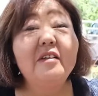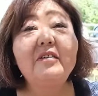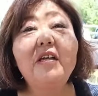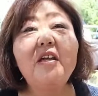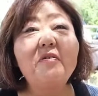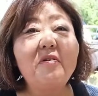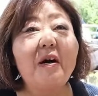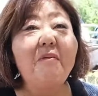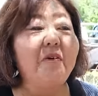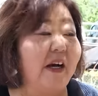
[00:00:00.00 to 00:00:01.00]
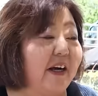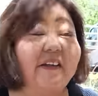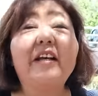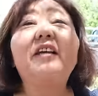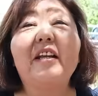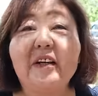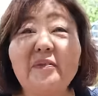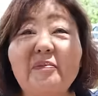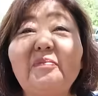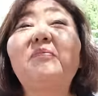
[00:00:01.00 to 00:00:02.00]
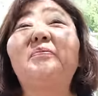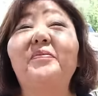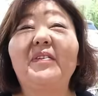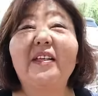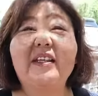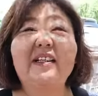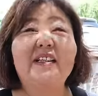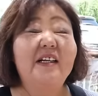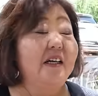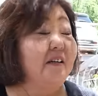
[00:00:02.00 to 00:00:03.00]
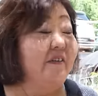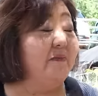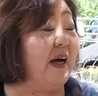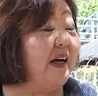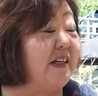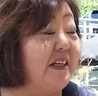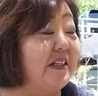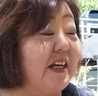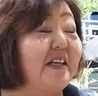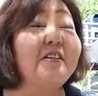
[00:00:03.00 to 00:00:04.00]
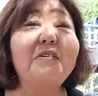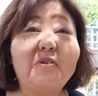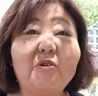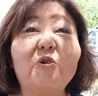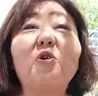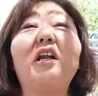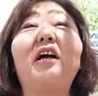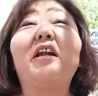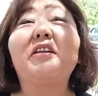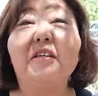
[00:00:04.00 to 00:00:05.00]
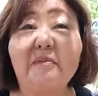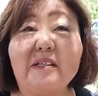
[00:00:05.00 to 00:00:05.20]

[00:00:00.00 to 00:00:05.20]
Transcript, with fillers: なる。手の油が大嫌い。毎日撫でてるとそこから枯れてきま